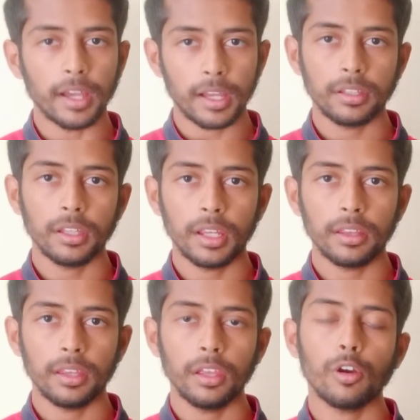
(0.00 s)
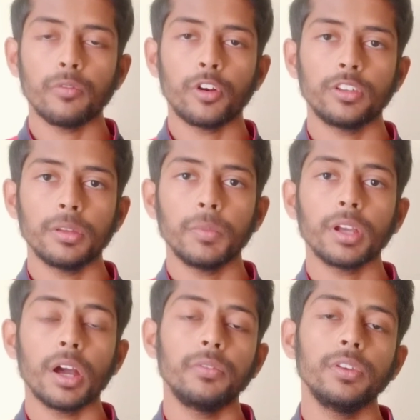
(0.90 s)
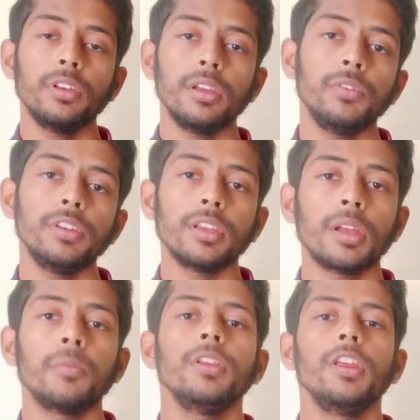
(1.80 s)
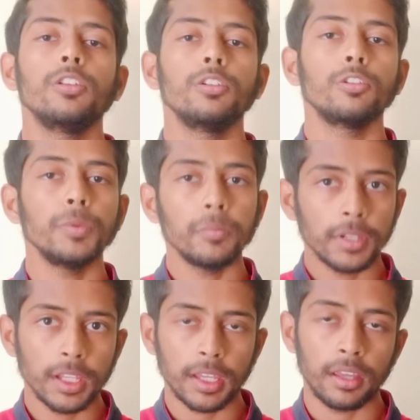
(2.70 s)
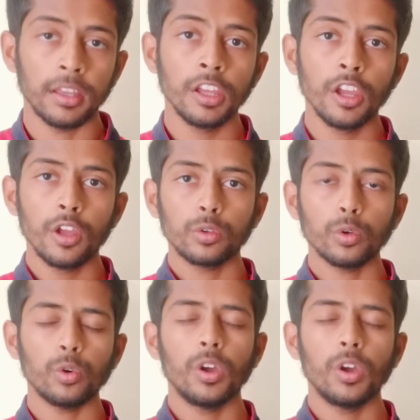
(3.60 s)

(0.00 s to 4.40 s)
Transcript: आते रहते हैं और व्हाट्सएप में काफ़ी नए फीचर्स हमें देखने को भी मिले हैं तो